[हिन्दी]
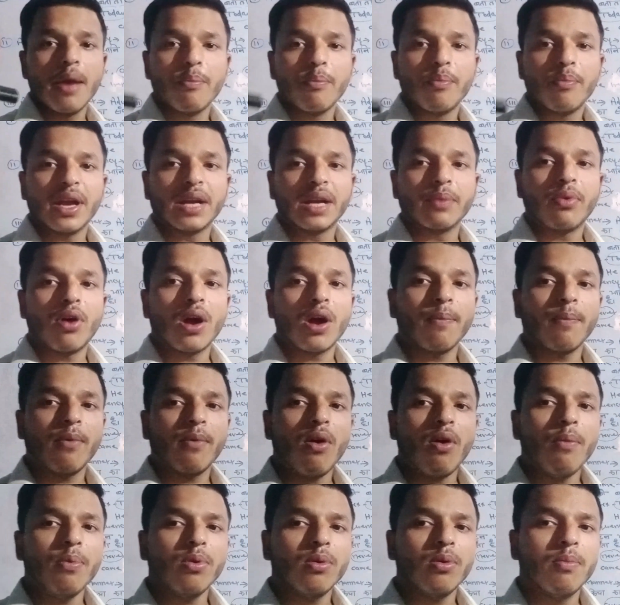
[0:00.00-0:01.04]
एडवर्ब
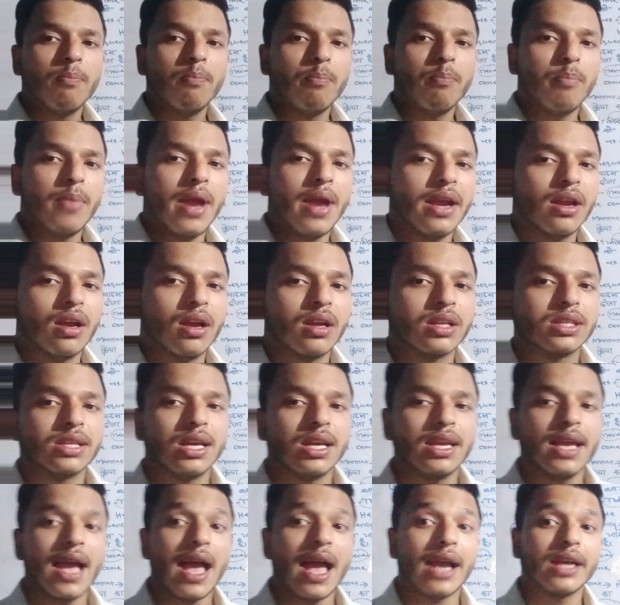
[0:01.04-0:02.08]
ऑफ मैनर
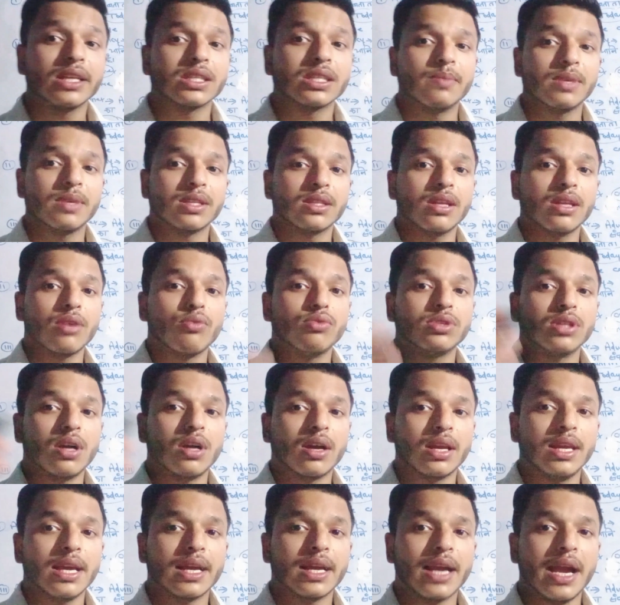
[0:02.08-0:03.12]
चलिए आगे समझते हैं कुछ
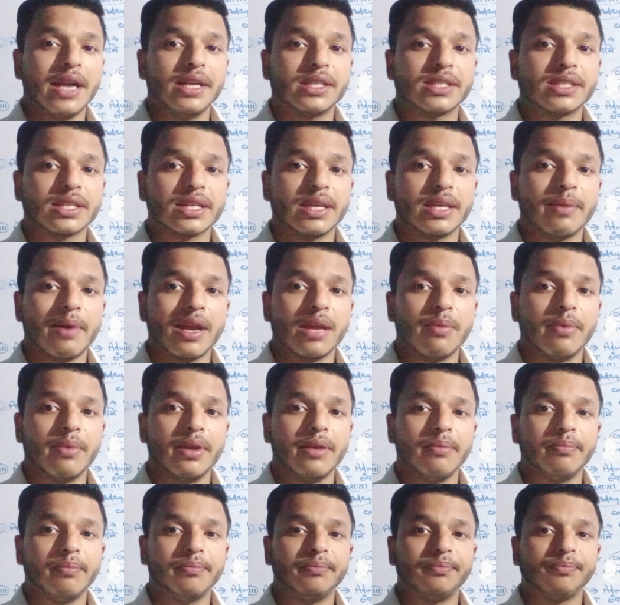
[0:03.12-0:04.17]
अगले काइंड्स के बारे
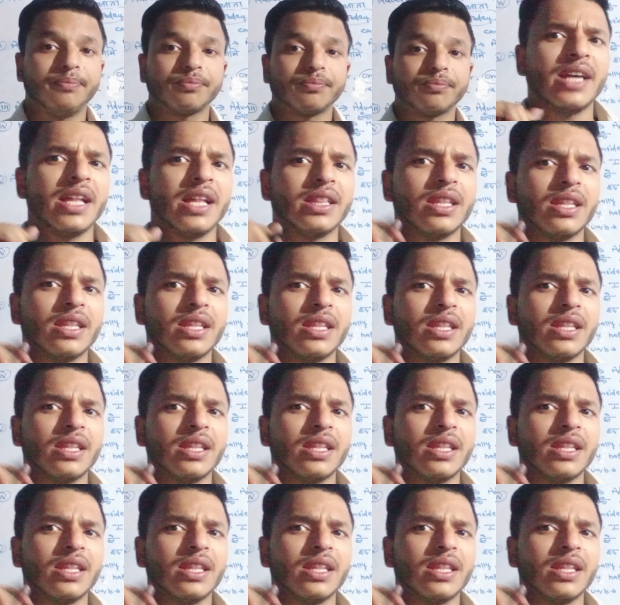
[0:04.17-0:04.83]
में और के